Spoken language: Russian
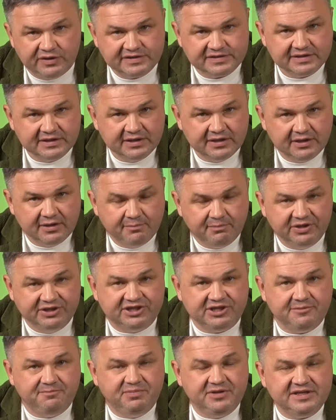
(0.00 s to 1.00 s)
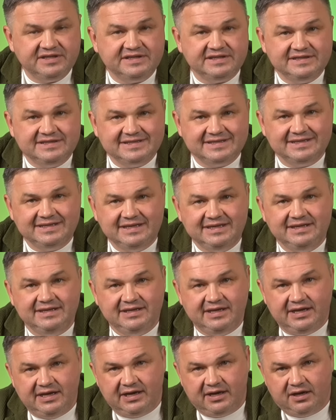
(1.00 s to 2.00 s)
есть
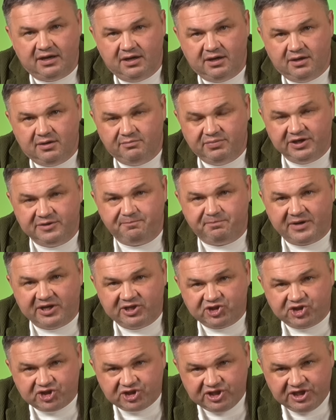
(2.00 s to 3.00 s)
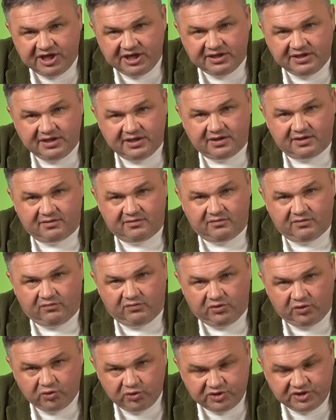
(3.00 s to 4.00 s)
потребительские предпочтения
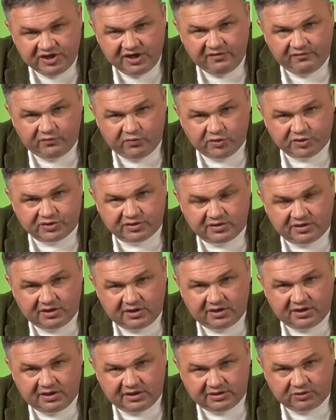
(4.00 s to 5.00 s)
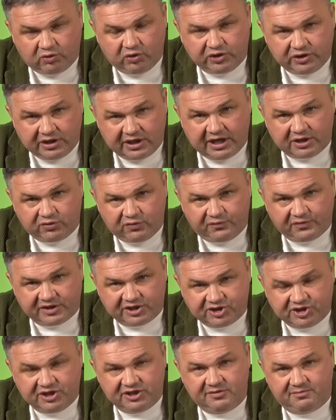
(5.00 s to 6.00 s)
людей воз, э, год, годов
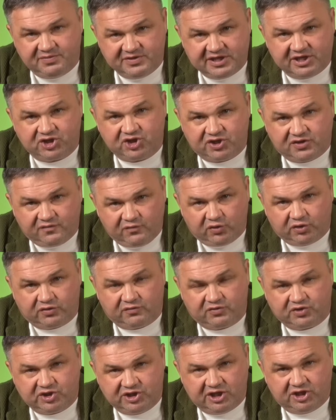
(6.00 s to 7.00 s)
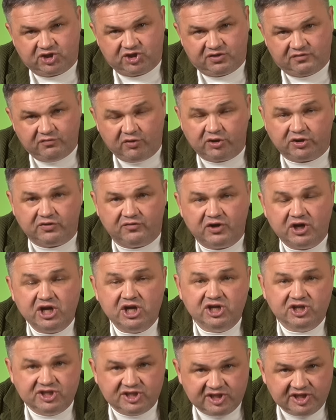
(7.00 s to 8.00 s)
рождения 54-64
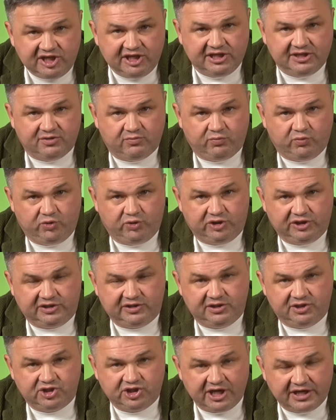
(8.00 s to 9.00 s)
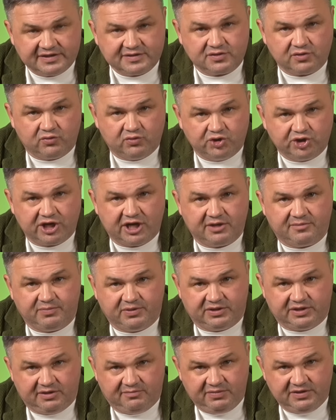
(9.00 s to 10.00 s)
сильно будет отличаться уже от
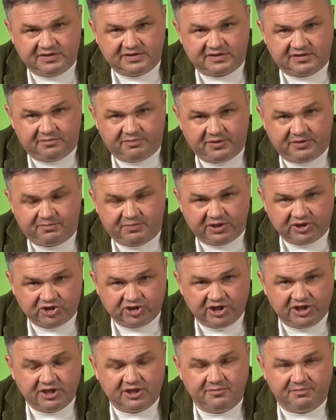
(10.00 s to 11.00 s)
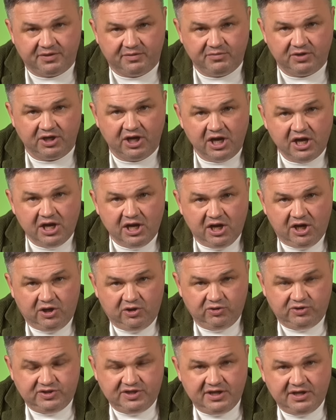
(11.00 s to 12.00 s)
потребительских предпочтений, например,
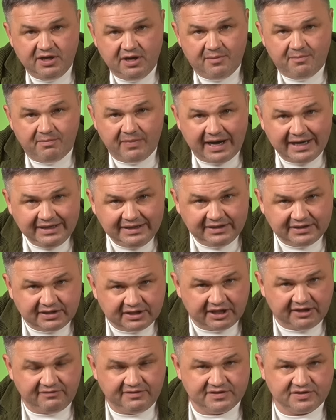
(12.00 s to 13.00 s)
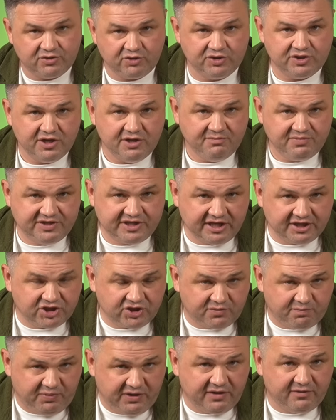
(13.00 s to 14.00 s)
людей моих ровесников. То есть в
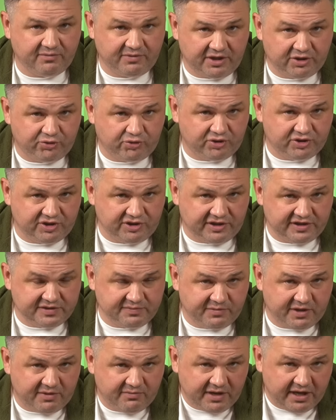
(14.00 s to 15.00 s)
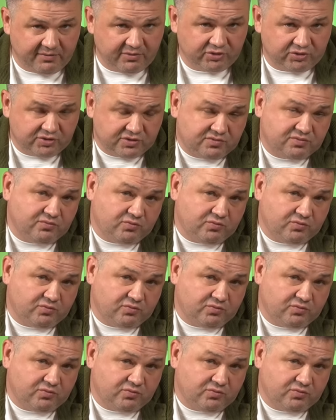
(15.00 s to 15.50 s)
51 году родилась моя мама, то есть